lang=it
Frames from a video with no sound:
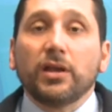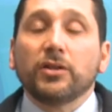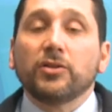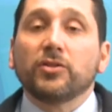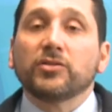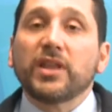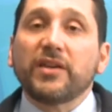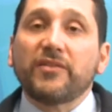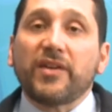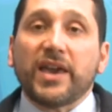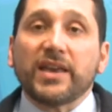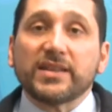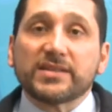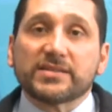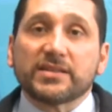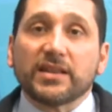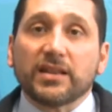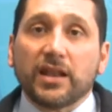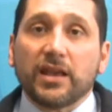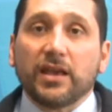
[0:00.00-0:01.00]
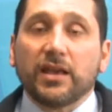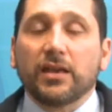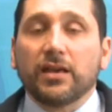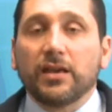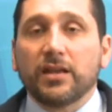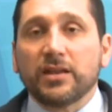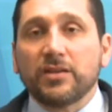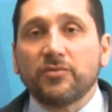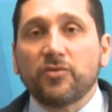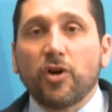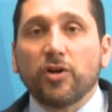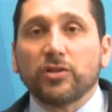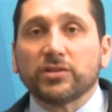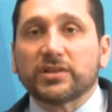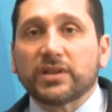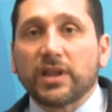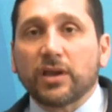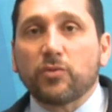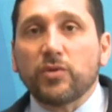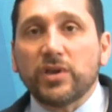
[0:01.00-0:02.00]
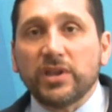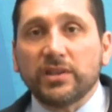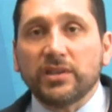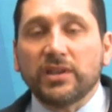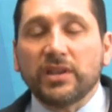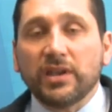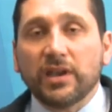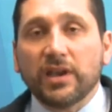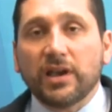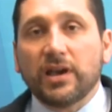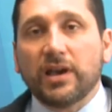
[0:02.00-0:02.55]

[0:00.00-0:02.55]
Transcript: non deve essere rivolta quindi